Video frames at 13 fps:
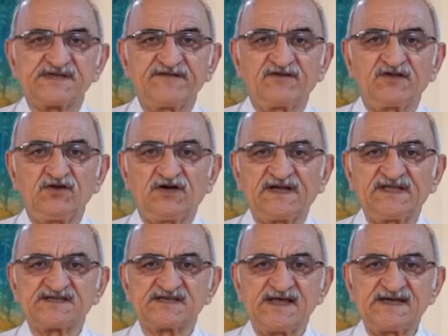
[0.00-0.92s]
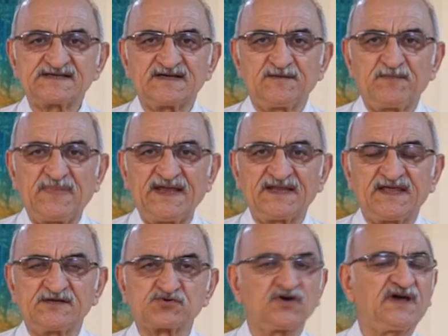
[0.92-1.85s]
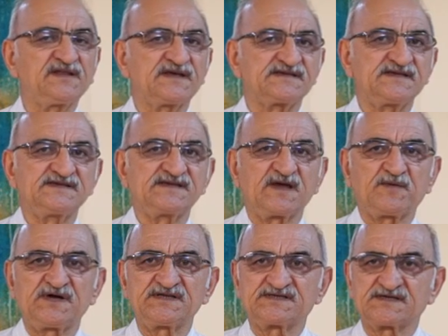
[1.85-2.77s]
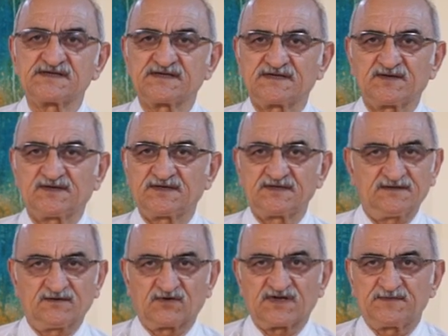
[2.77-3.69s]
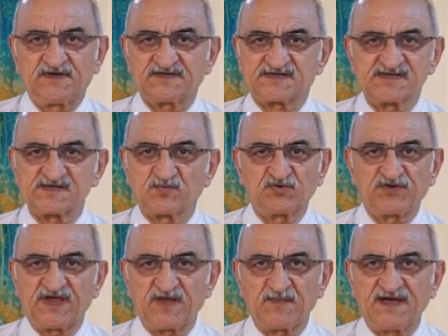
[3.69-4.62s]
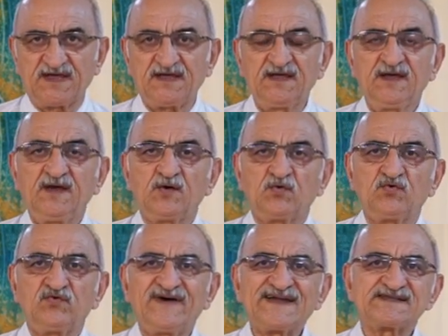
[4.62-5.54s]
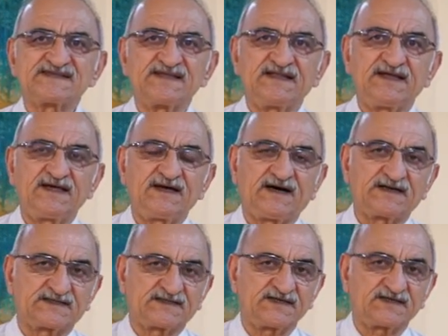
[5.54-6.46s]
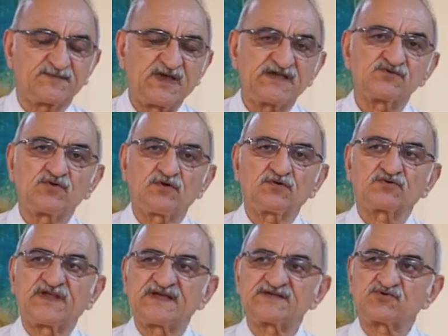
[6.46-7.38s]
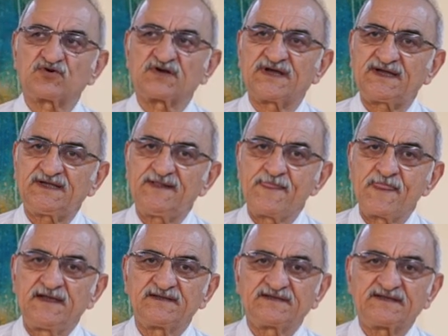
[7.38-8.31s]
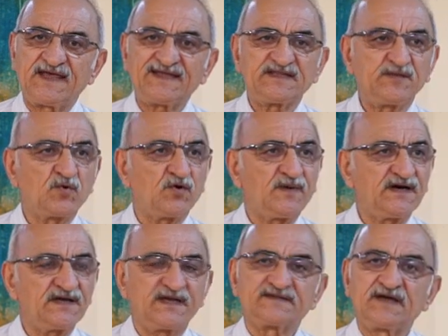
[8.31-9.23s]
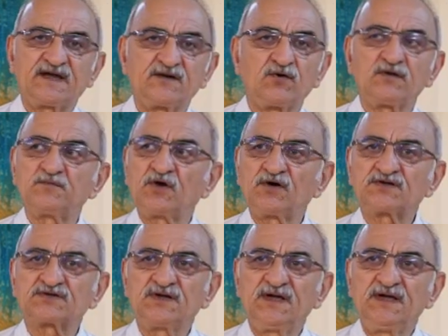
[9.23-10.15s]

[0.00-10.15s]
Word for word: Sevgili öğrenciler, belki şu anda siz yabancı olabilirsiniz bu deyime. Üniversitede artık mezun olduktan sonra tek diploma yeterli olmuyor.